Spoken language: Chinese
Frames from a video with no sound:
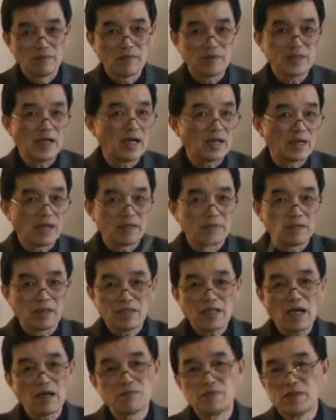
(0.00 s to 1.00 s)
大量的
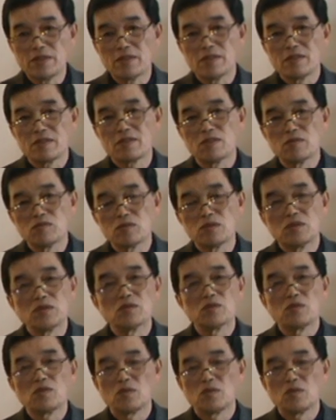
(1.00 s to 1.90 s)
大批的生物就